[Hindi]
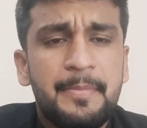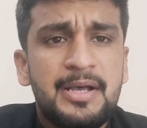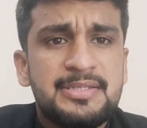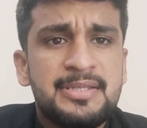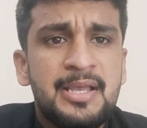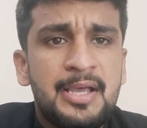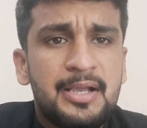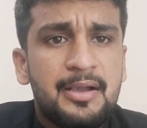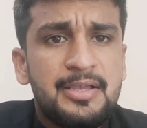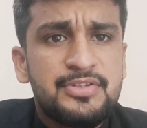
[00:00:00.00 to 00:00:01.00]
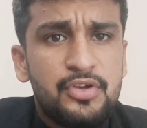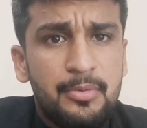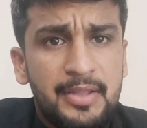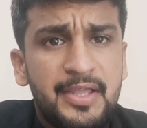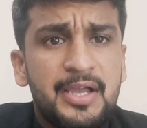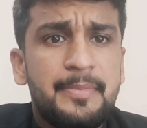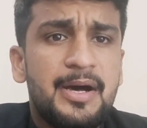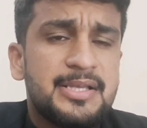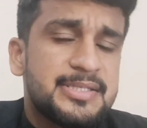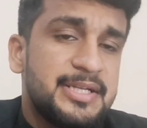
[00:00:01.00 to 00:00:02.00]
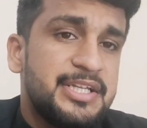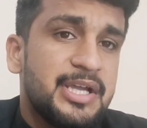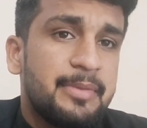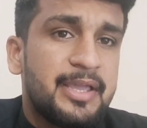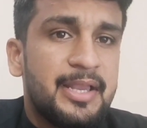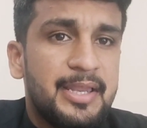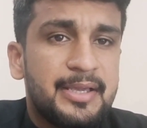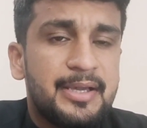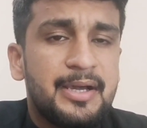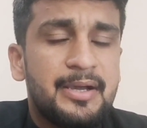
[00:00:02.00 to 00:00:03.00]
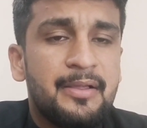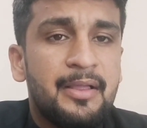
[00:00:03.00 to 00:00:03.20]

पास कगीसो रवादा के पास इंडिया में खेलने का